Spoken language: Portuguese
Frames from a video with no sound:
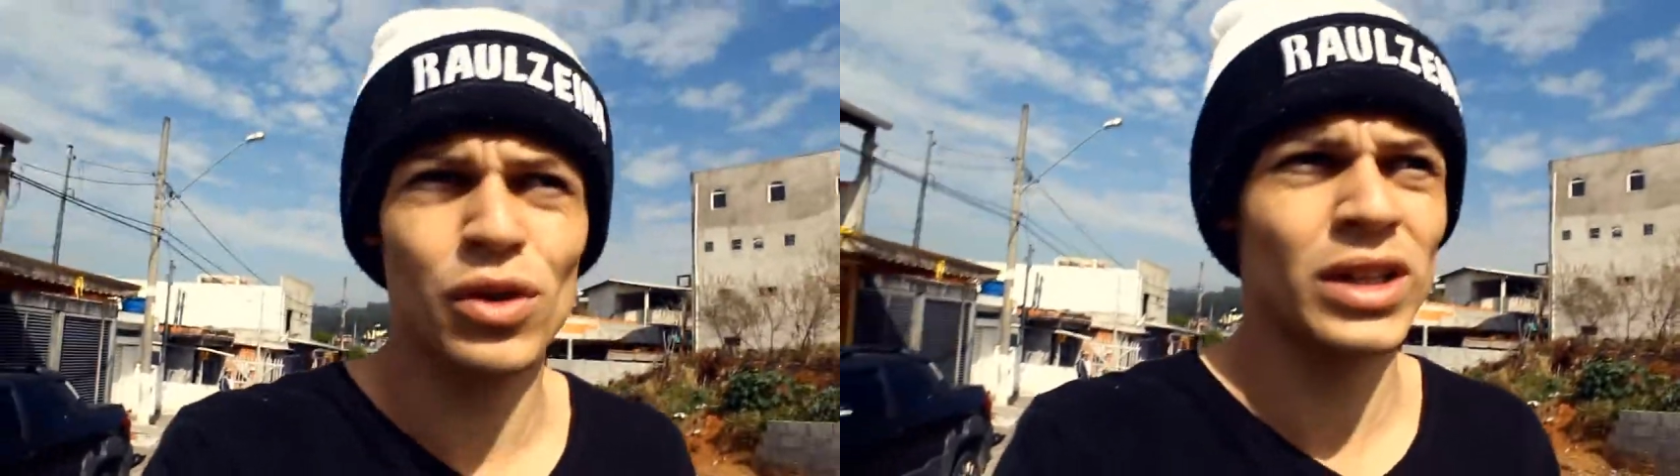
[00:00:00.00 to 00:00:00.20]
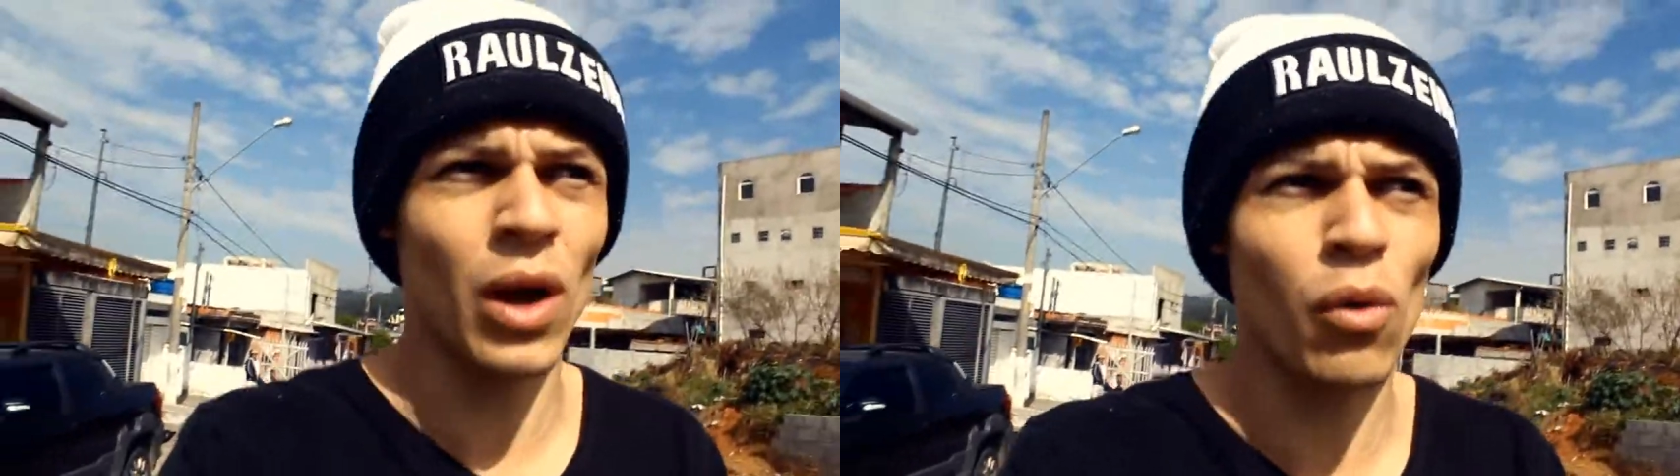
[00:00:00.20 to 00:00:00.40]

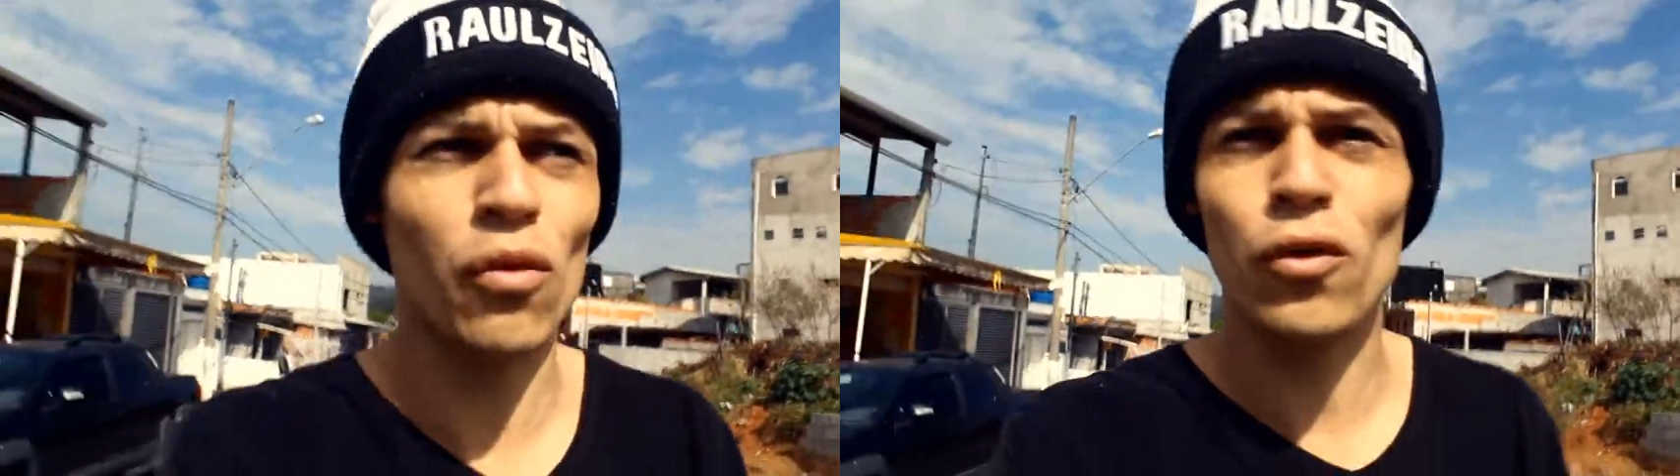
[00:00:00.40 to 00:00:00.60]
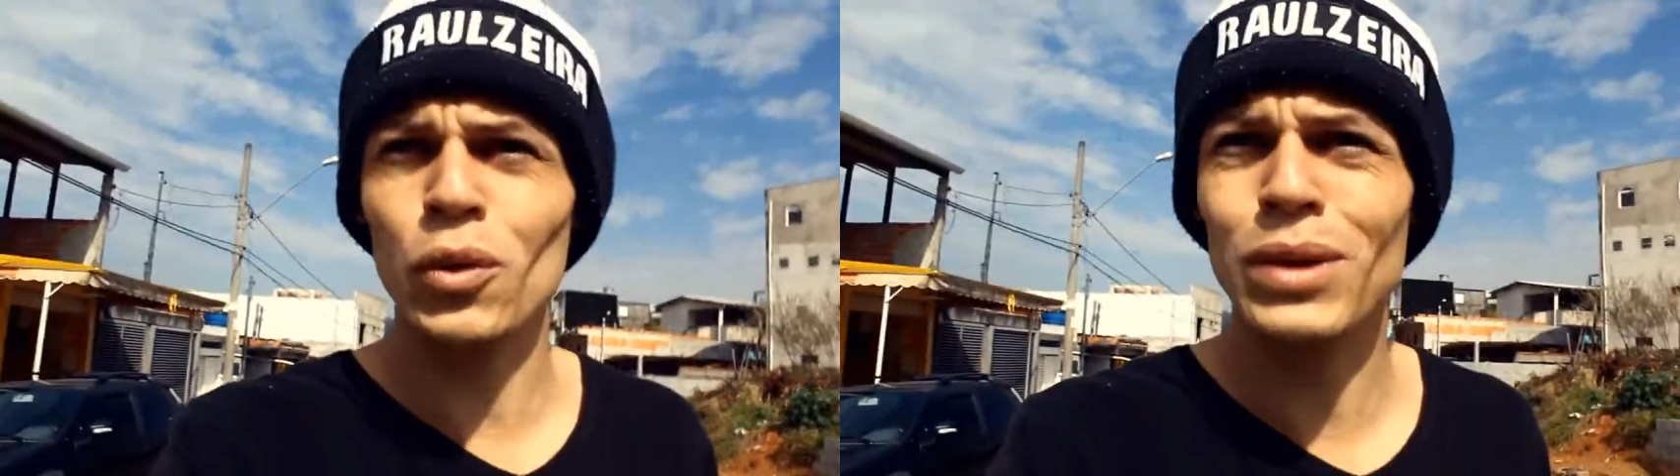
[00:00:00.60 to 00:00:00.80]
Fica tá um
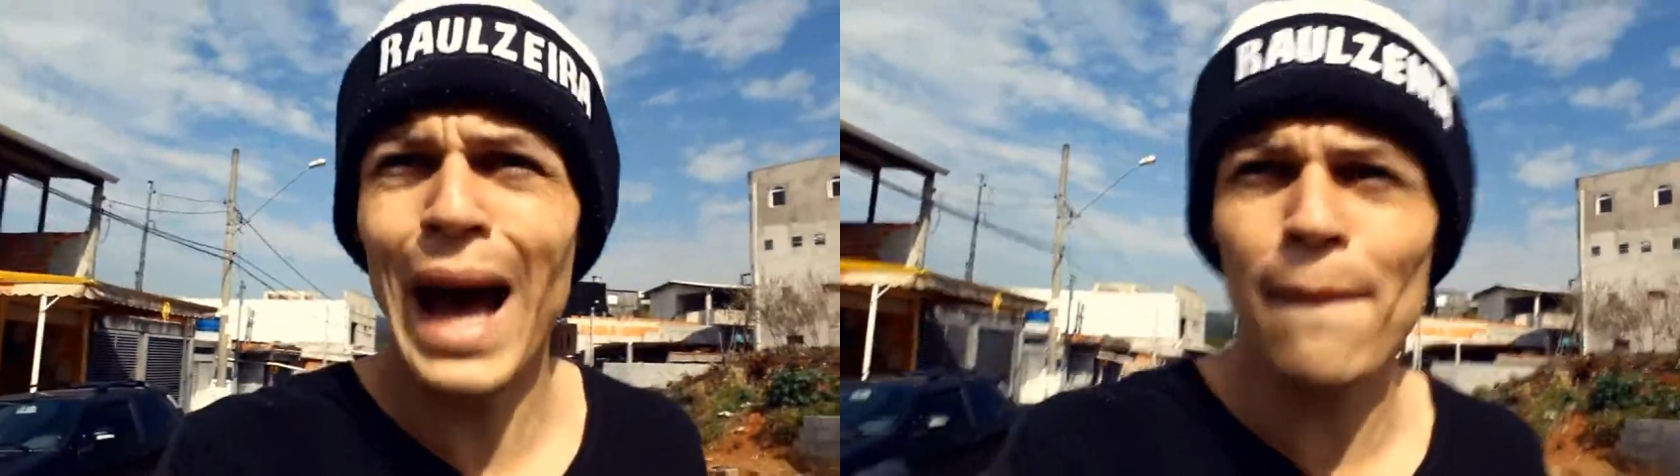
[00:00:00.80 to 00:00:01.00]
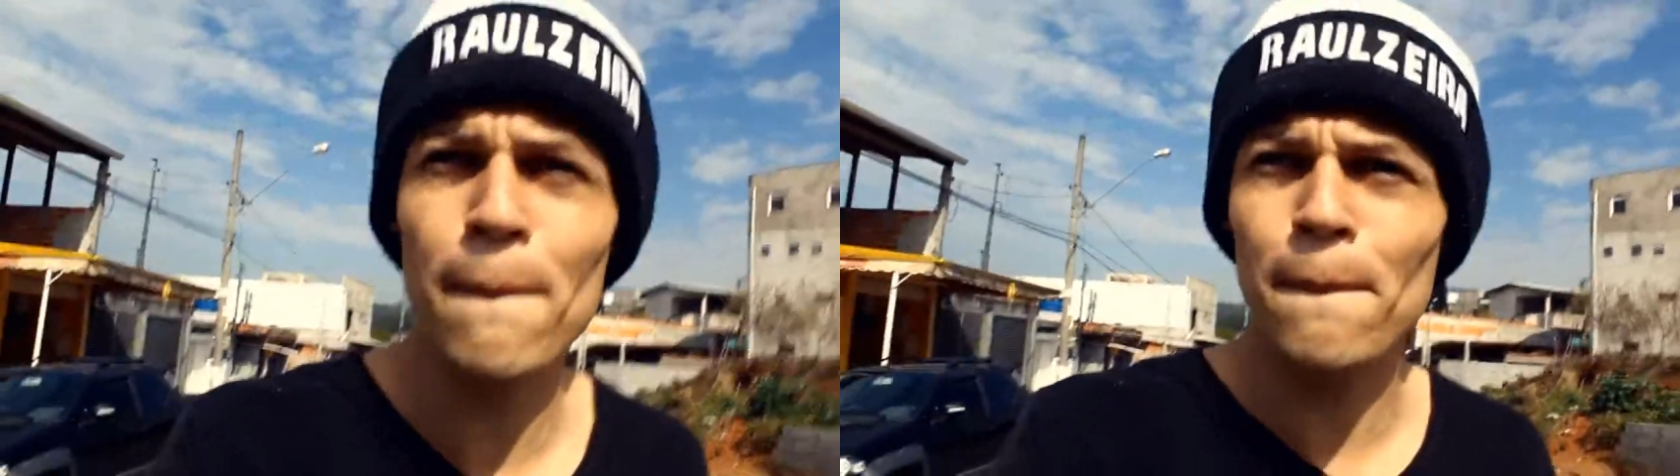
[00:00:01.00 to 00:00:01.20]
frio
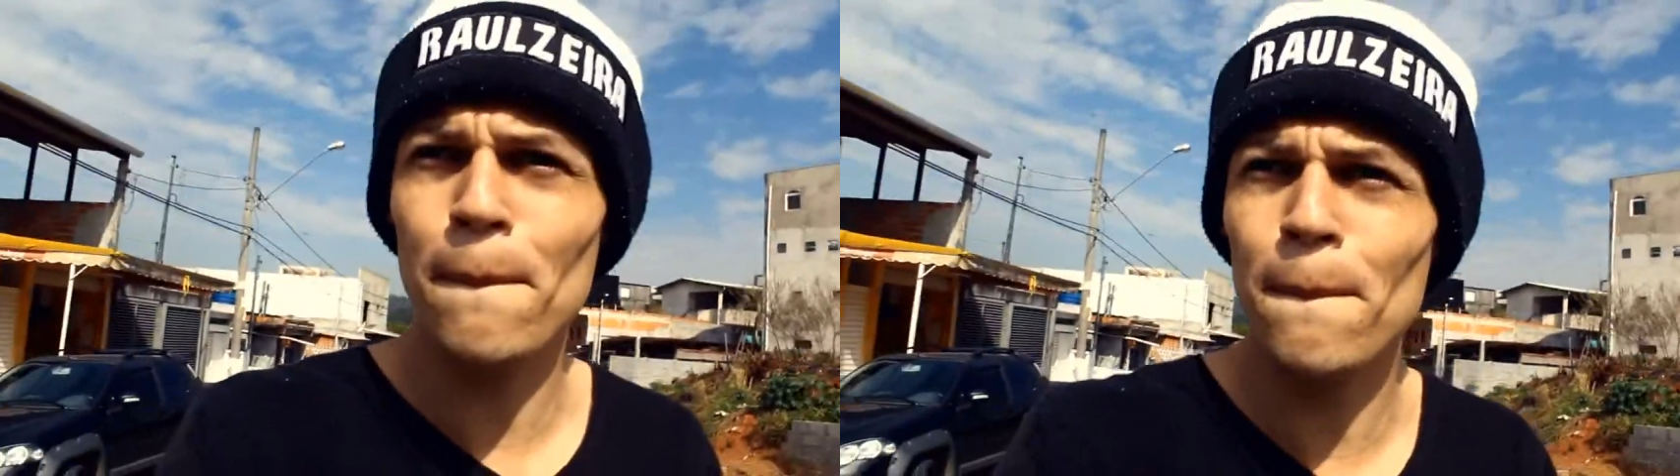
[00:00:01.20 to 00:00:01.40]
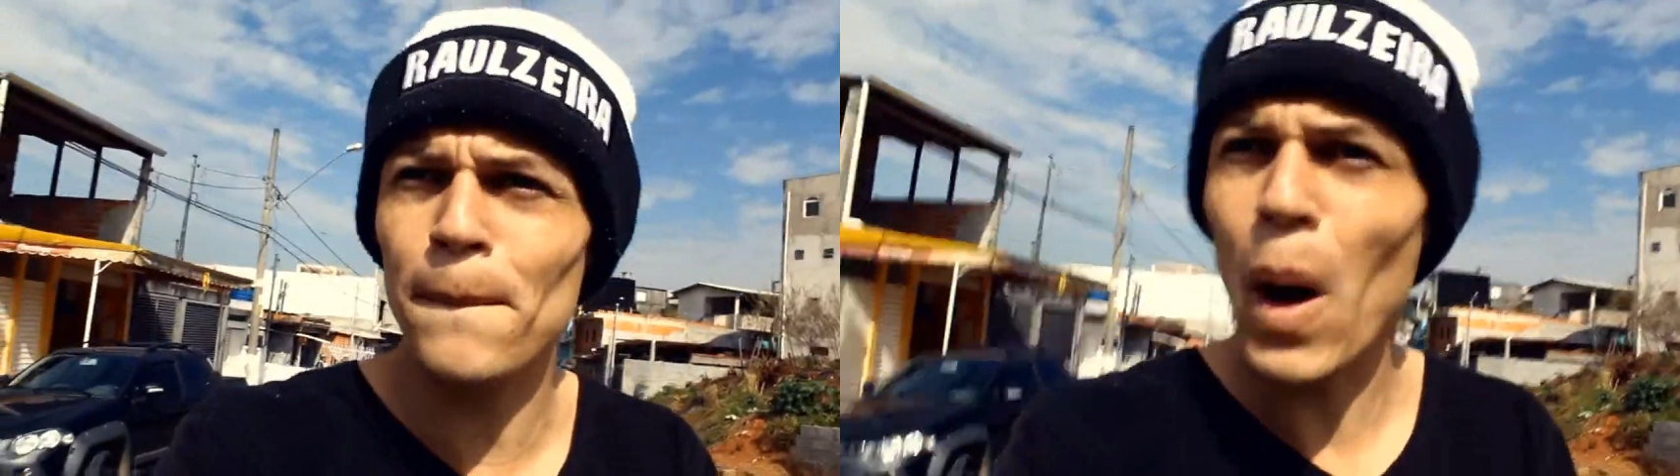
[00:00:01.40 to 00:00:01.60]
da
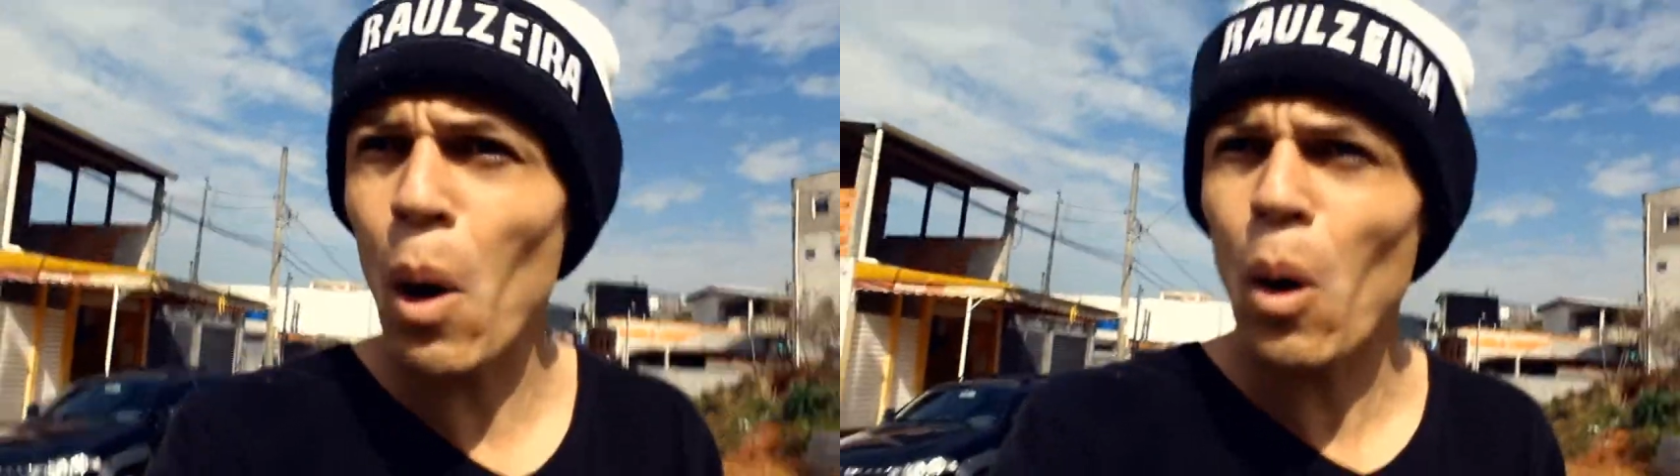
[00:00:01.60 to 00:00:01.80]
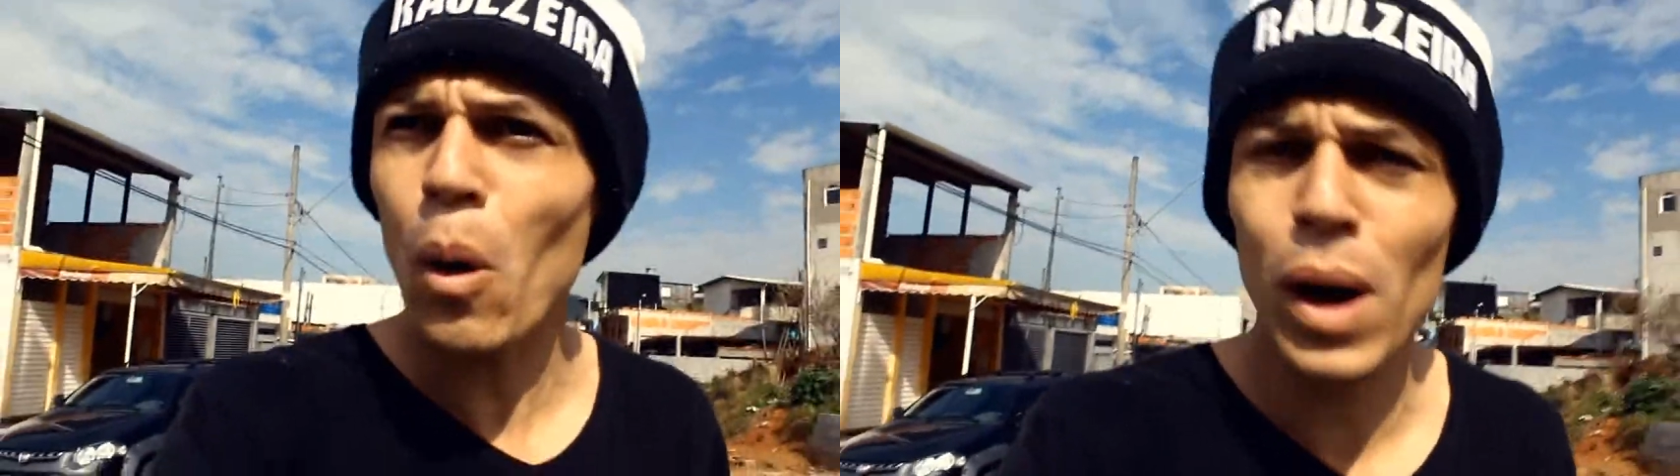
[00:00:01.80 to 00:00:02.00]

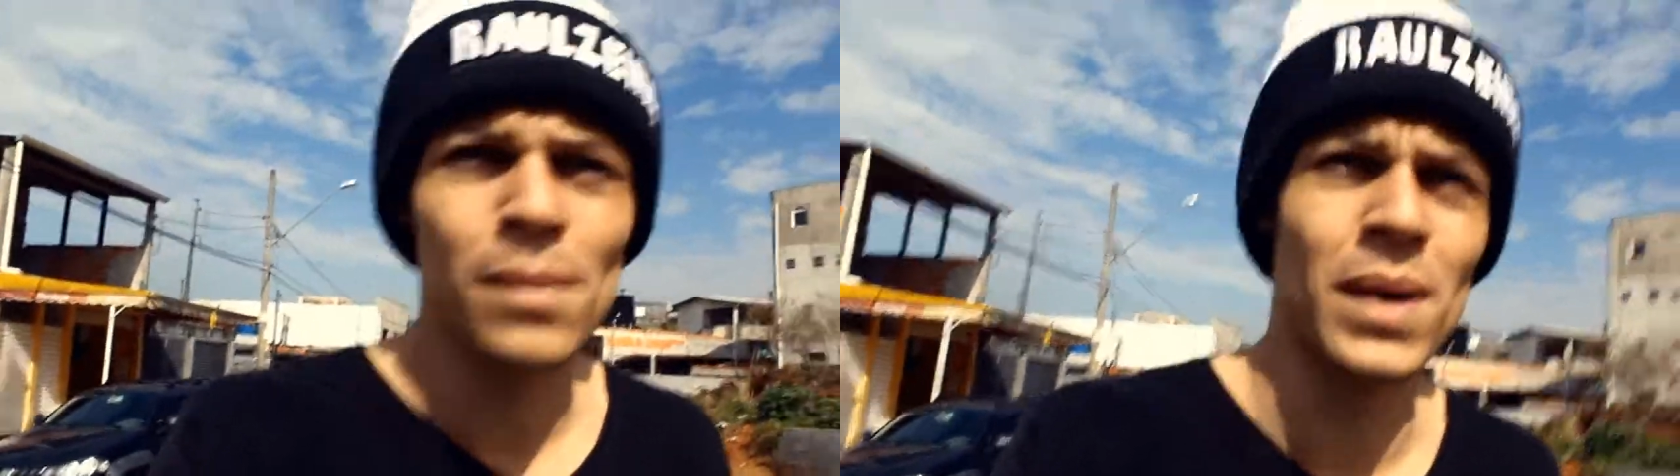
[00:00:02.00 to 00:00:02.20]
porra,